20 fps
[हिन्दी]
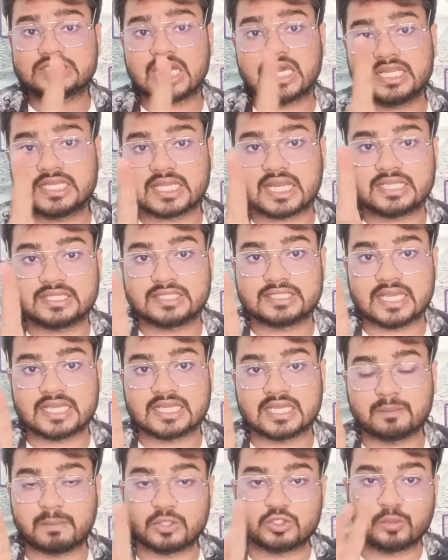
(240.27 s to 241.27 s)
जारी कर दिए
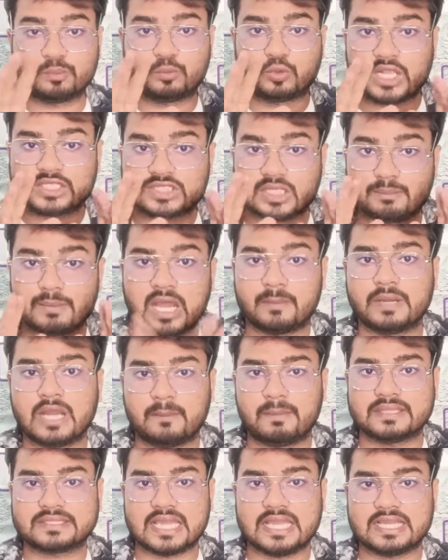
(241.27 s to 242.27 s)
जाएंगे पर जो पूरा संभावना
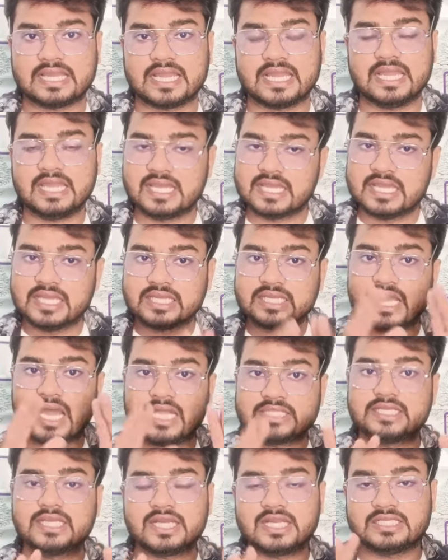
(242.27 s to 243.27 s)
बताए गए हैं कि
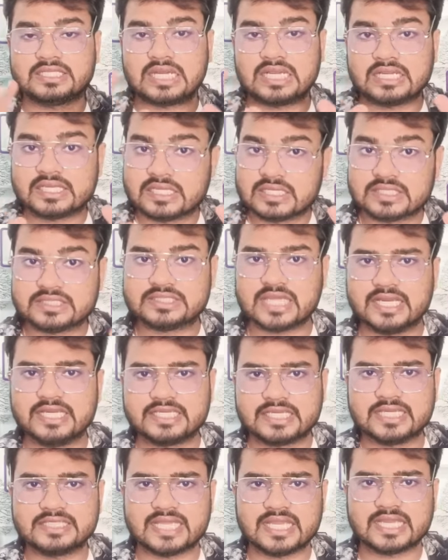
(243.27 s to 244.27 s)
आज ही रिजल्ट जारी
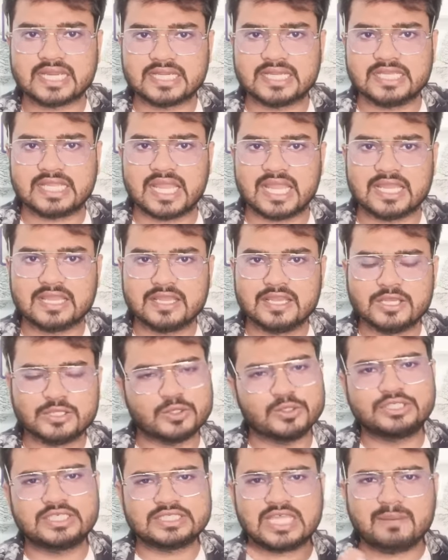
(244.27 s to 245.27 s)
की जाएंगे ठीक है
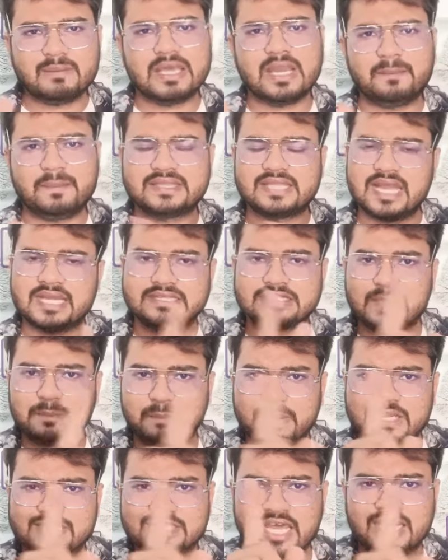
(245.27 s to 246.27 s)
तो जितने मेरे विद्यार्थी
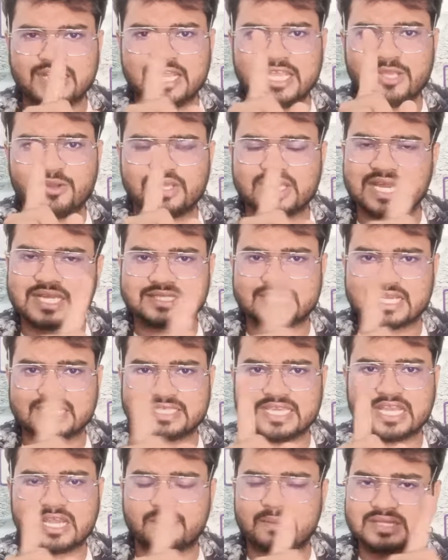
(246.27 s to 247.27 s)
परेशान नहीं होगा
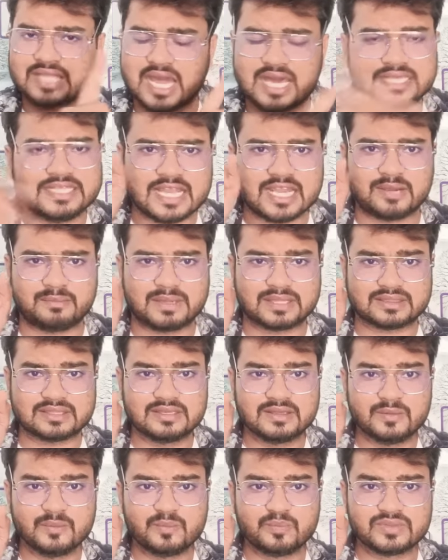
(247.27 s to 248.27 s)
थकिएगा मत हारिएगा मत
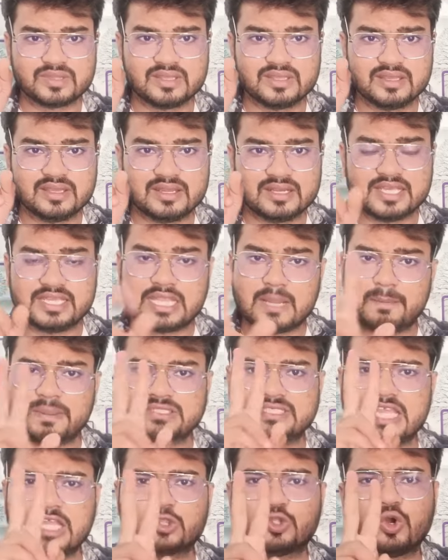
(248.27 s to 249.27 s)
ठीक है
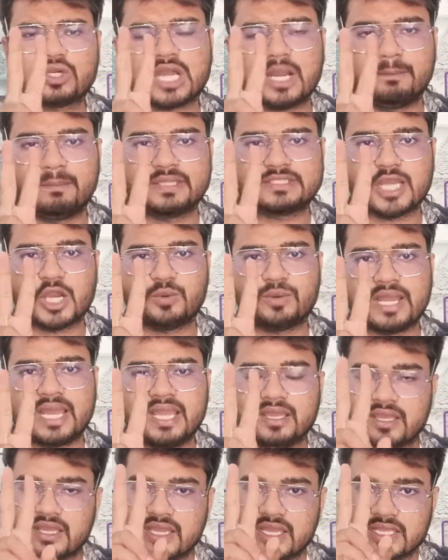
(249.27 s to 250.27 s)
बस ये दो काम बचा हुआ
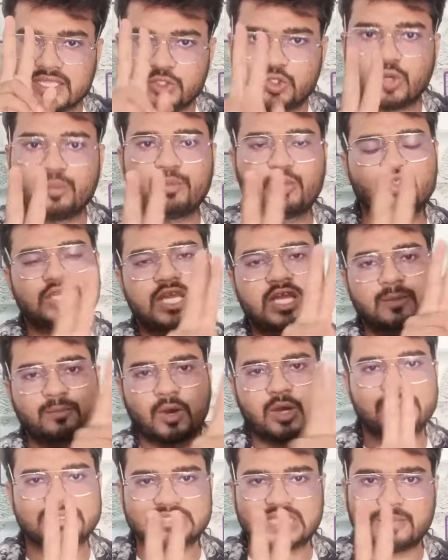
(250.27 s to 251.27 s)
है जो मुझे
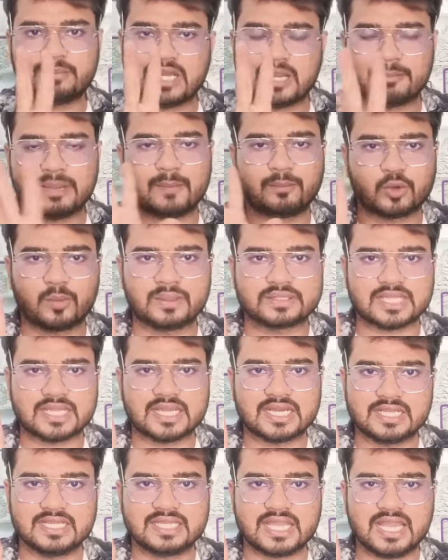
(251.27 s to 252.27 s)
इंफॉर्मेशन मिला मैं आपको
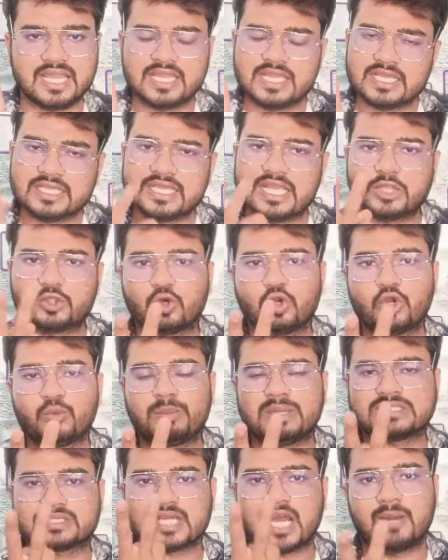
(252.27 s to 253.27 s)
बताया ठीक है ये दोनों
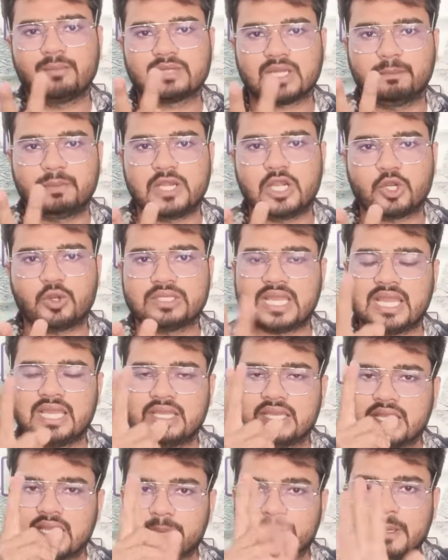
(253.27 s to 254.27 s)
बस काम कंप्लीट हो
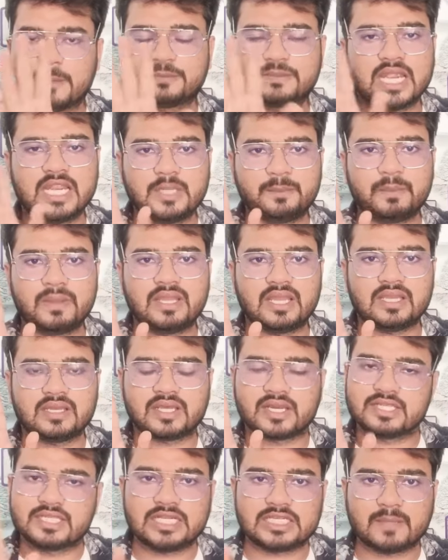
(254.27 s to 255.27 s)
जाए वेबसाइट पे
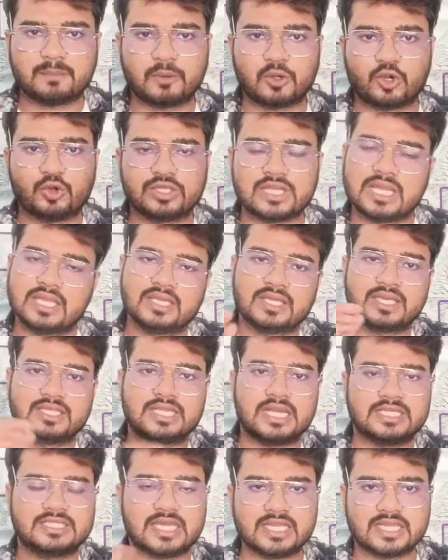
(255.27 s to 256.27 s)
रिजल्ट अपलोड हो जाए
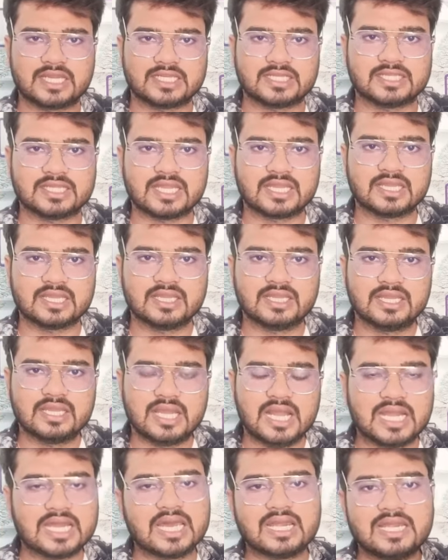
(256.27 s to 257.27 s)
रिजल्ट जारी कर दी जाएंगे
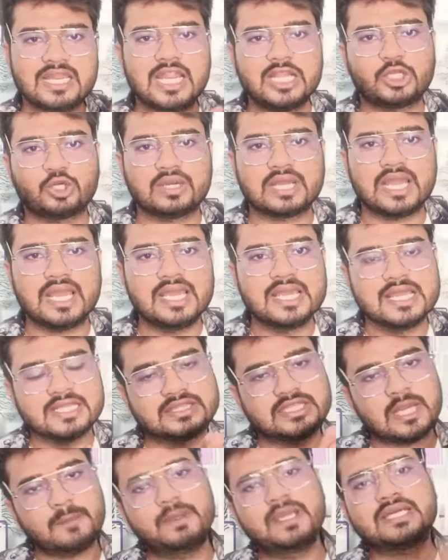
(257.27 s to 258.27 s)
अगर लेट हो गए
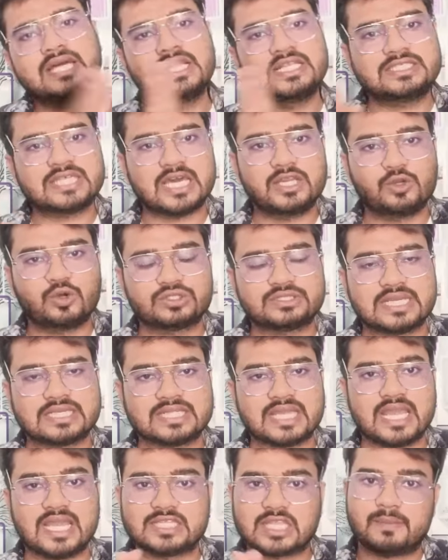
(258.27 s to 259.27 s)
तभी कल जारी हो
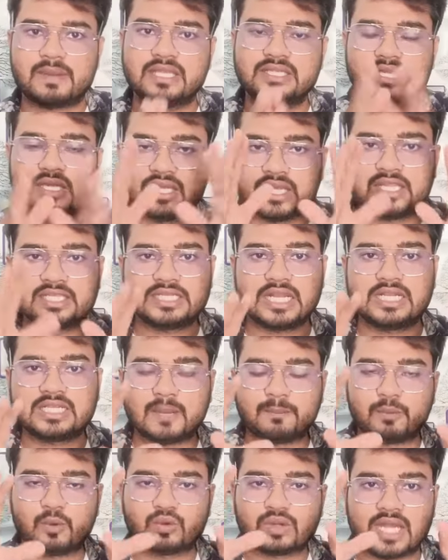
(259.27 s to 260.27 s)
सकता है अदरवाइज रिजल्ट
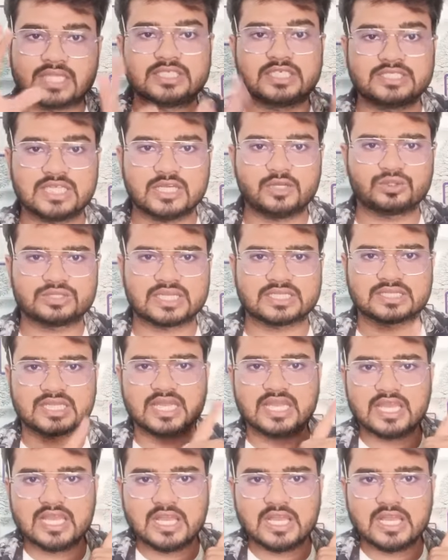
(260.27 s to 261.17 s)
आप लोग का आज ही जारी हो सकता है